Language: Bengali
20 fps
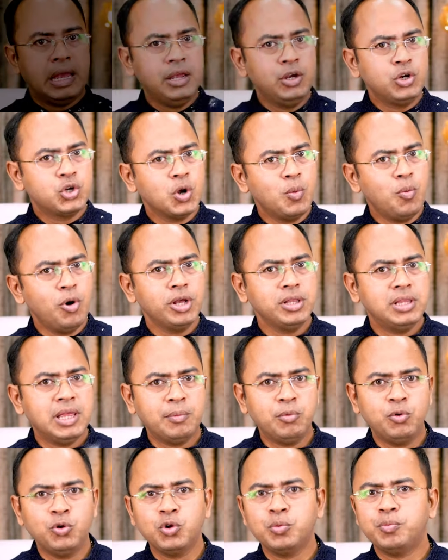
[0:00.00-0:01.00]
এই সময়
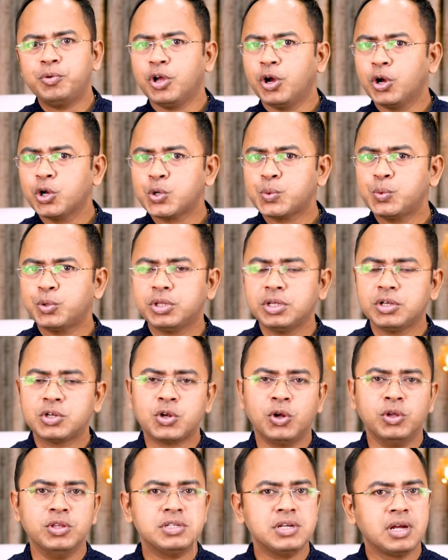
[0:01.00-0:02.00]
দেবগুরু বৃহস্পতি
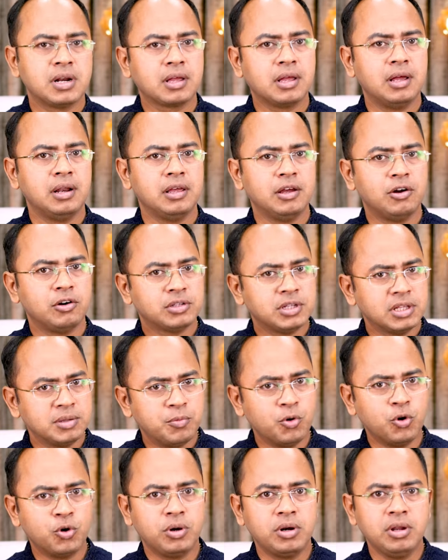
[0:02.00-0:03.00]
সঞ্চারকালে অর্থাৎ
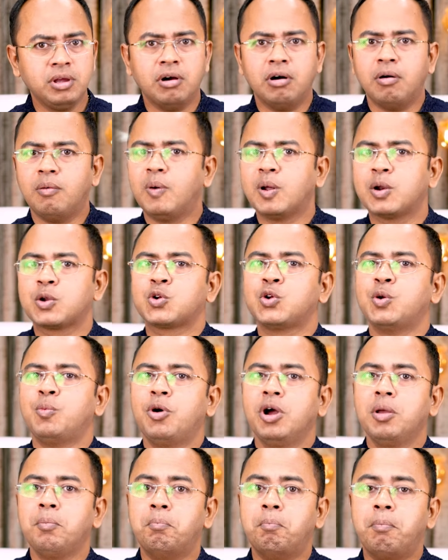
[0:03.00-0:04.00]
বক্রী হওয়ার
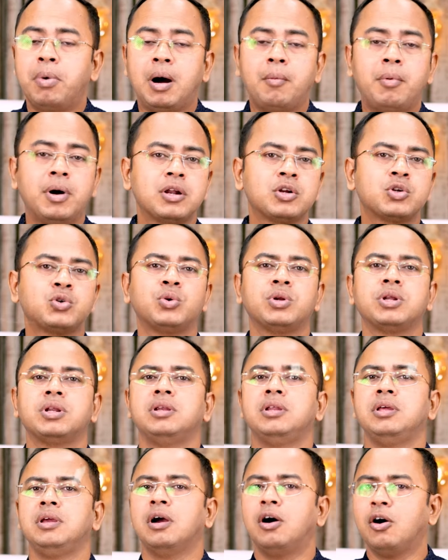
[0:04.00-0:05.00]
সময় বাবার শরীর
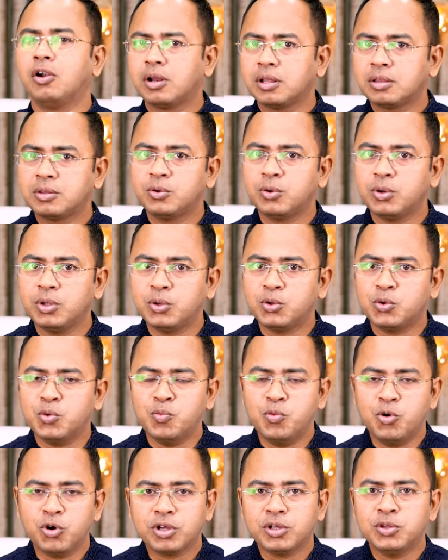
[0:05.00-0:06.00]
নিয়ে হঠাৎ করেই
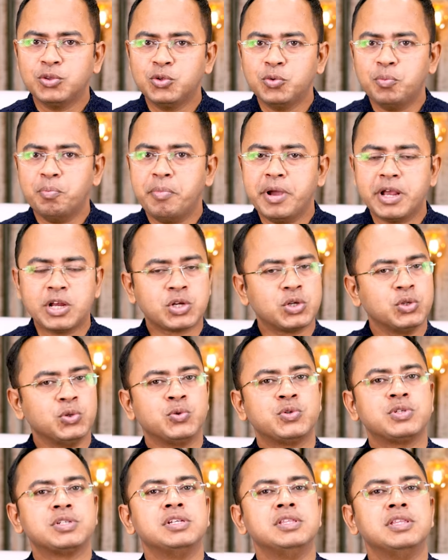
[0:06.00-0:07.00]
কুম্ভ কিন্তু বেশ
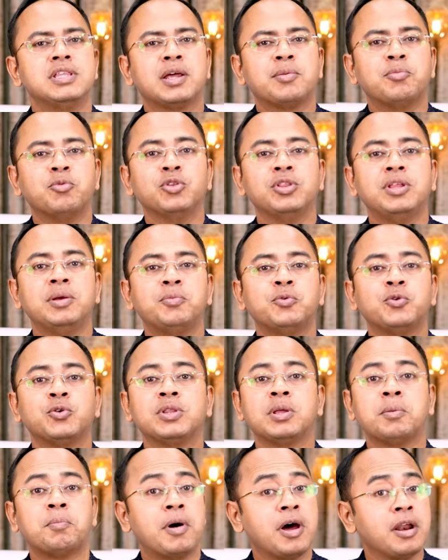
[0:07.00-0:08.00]
দুশ্চিন্তার মধ্যে
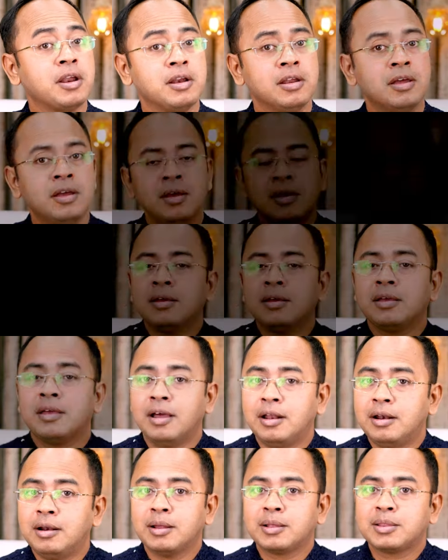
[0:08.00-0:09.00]
পড়তে পারেন
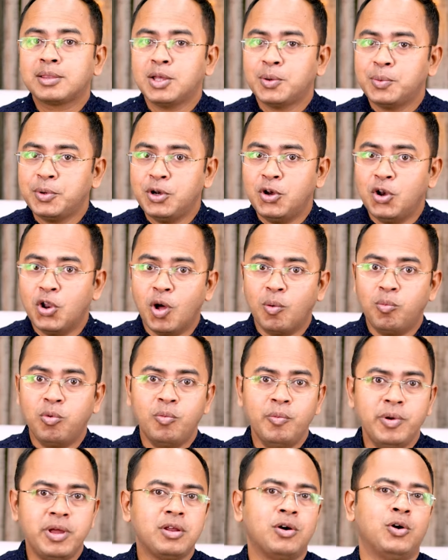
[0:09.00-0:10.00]
খেয়াল রাখতে হবে
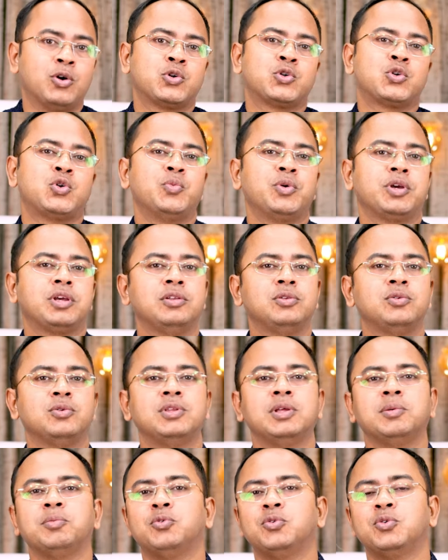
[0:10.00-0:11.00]
নবমের অষ্টমে কিন্তু
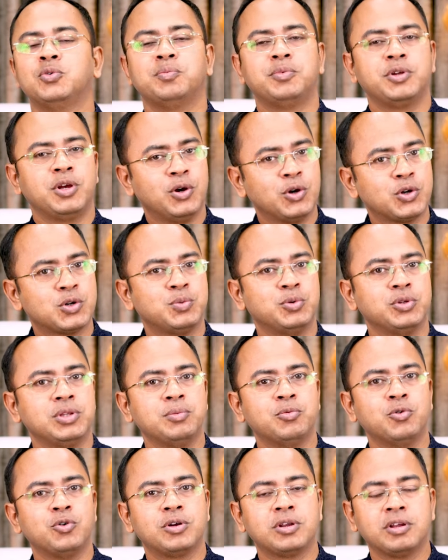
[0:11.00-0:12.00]
দেবগুরু
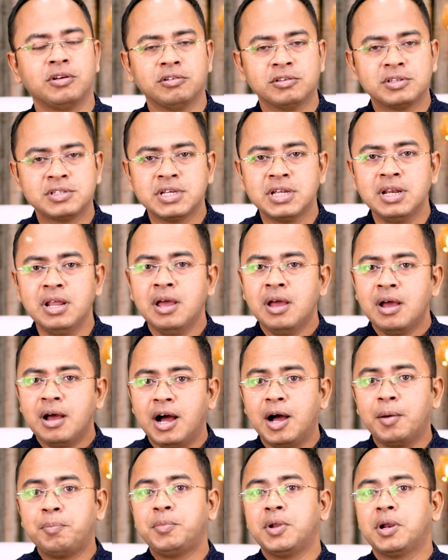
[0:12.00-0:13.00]
বৃহস্পতি বক্রী হচ্ছেন
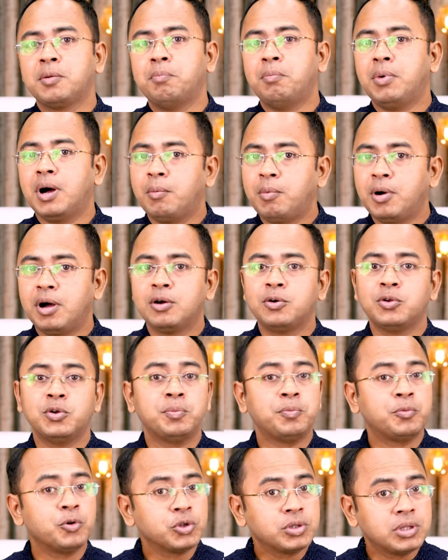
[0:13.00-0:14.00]
আপনার বাবা কোনো
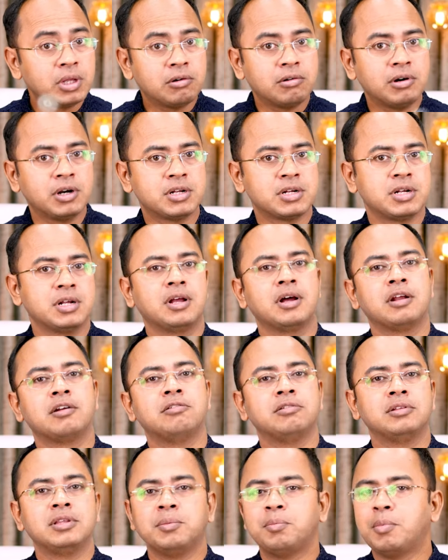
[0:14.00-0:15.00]
প্রতারণার শিকার
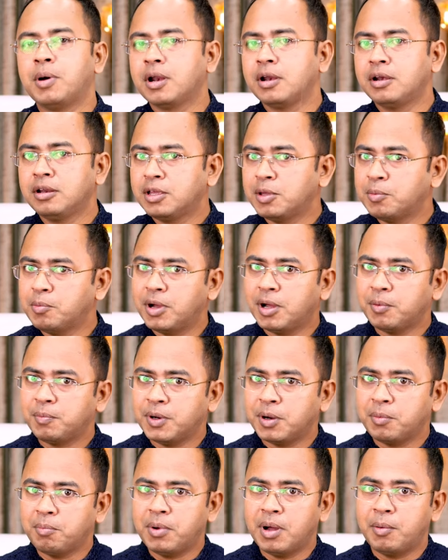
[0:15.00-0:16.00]
হতে পারেন কিংবা
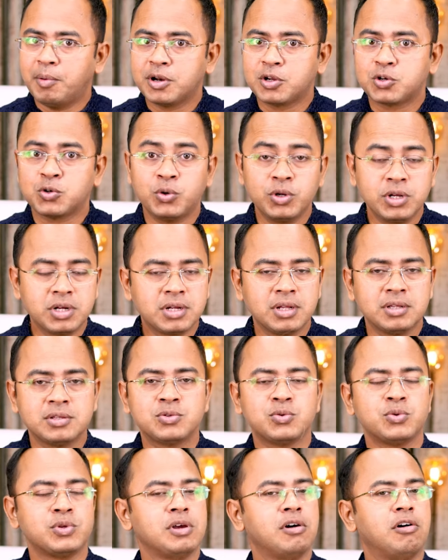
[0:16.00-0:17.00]
আপনার বাবার শরীর
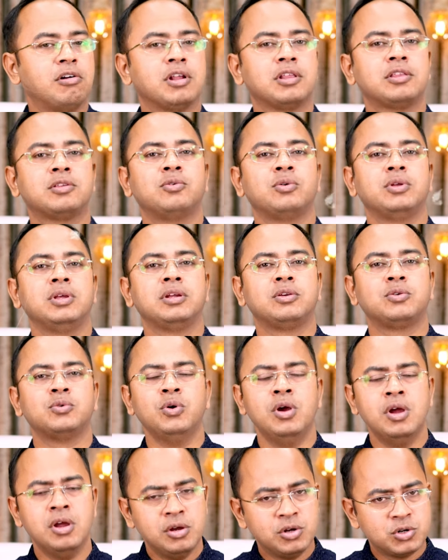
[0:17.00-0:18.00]
স্বাস্থ্য নিয়ে হঠাৎ করে একটু